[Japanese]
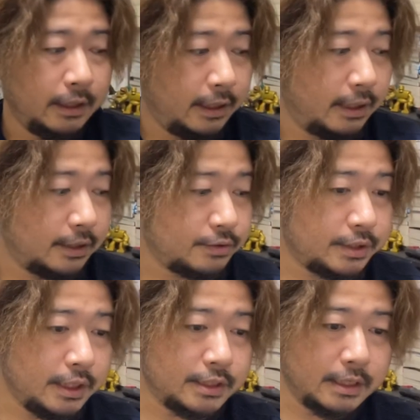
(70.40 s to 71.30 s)
えー、そし
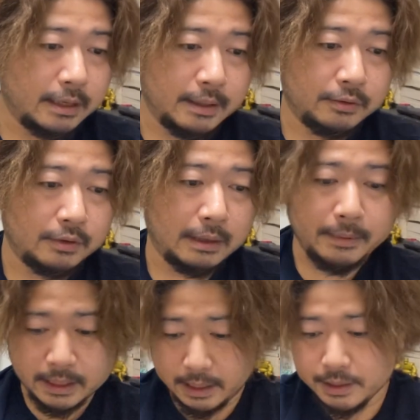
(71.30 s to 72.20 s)
てですね、あの、あん
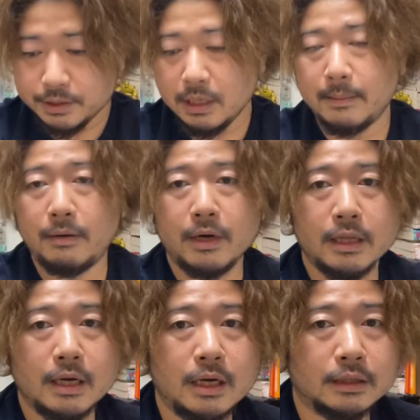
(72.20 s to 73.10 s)
まり回数が回ら
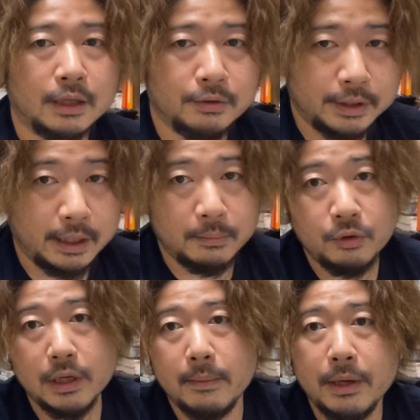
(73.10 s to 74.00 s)
なかったので、
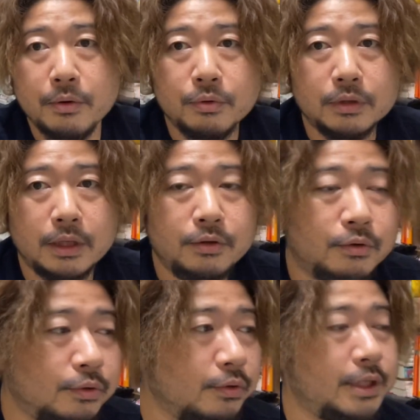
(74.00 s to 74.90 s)
もうやめようっていう
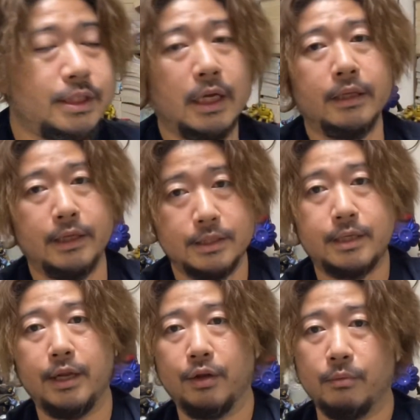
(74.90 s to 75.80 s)
ことにしたんです
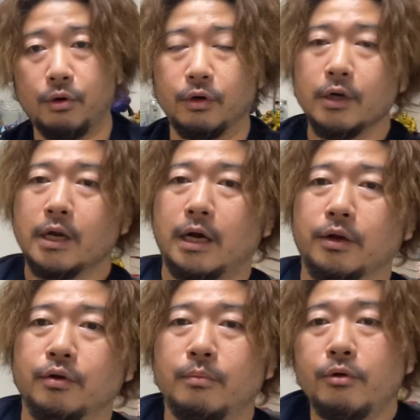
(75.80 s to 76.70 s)
けれども、あ
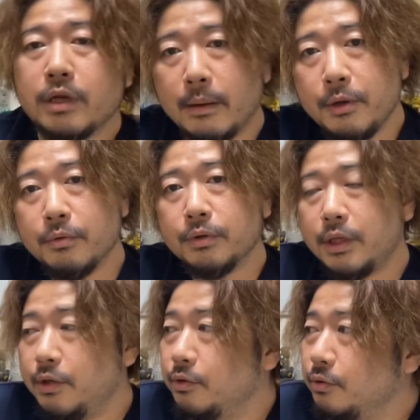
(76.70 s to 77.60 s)
の、もうやめようっ
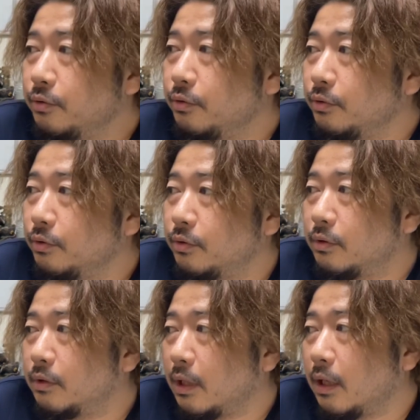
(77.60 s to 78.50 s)
てい
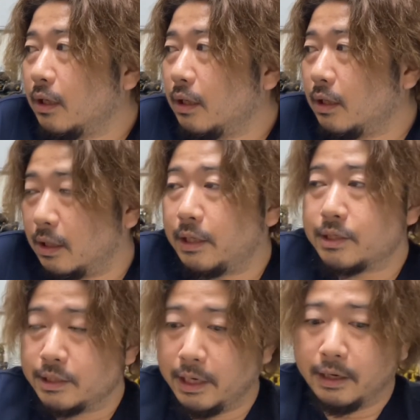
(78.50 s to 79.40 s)
うったらで
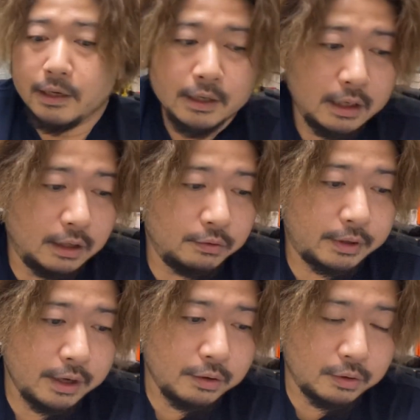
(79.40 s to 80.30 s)
すね、あの、
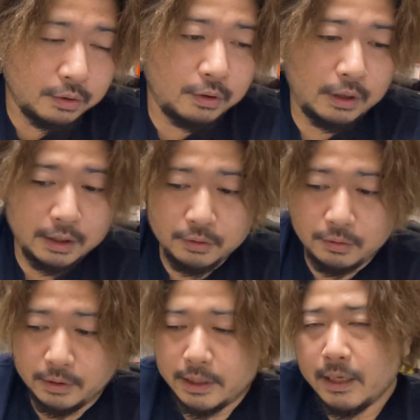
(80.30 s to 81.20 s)
結構、あ
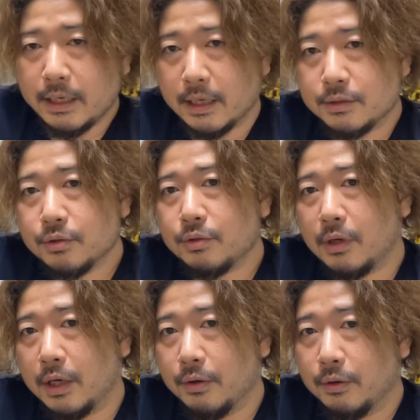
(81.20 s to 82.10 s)
の、いやいや、ちょっ
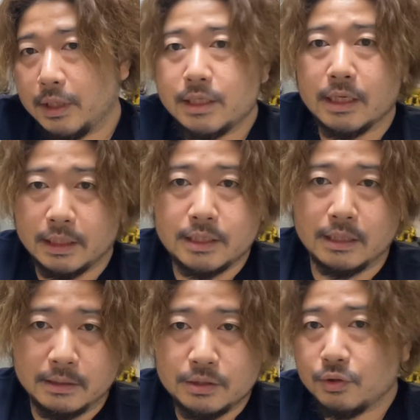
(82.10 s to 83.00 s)
とあの、てっちゃんてっ
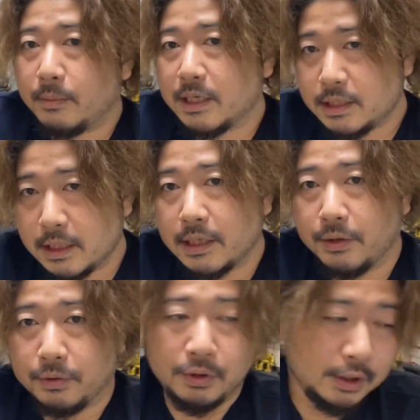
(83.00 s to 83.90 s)
ちゃん、ちょっと待ちなさい
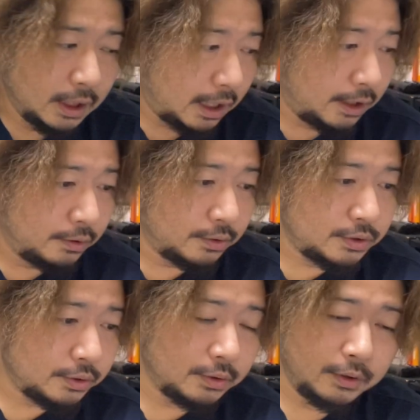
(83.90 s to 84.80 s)
よと。あの、
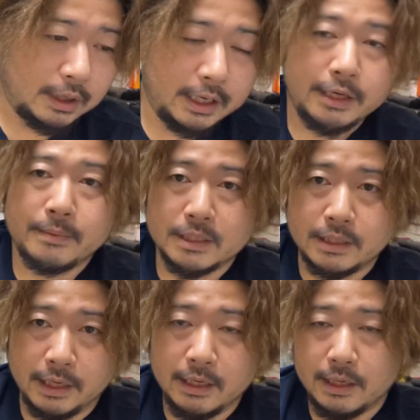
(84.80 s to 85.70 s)
ちょっと入りまし
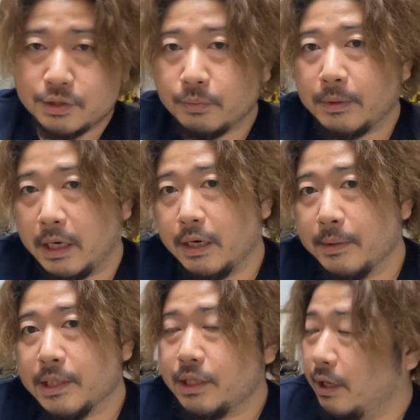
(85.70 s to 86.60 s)
てね、ストップ入り
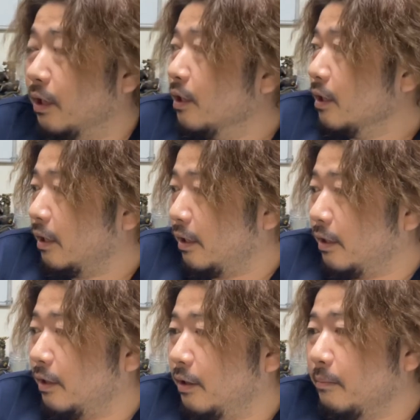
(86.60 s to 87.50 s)
まして、
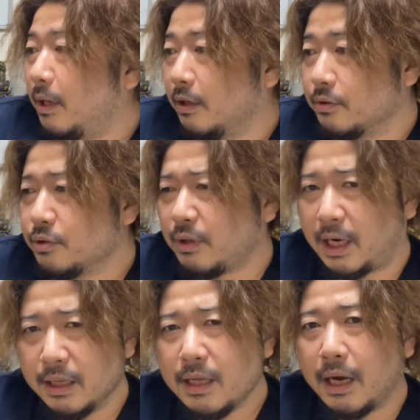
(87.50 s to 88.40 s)
えー、まあ、あの、ちょっと
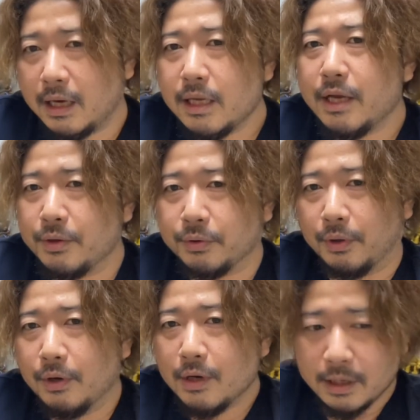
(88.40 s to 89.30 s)
判断早いよ
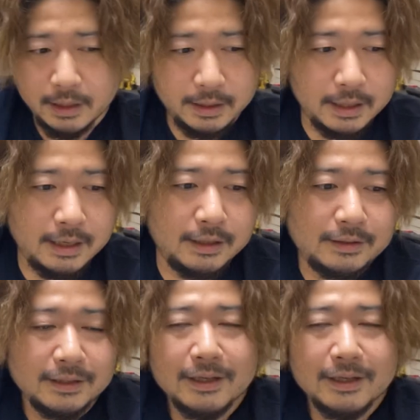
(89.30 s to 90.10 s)
と。えー、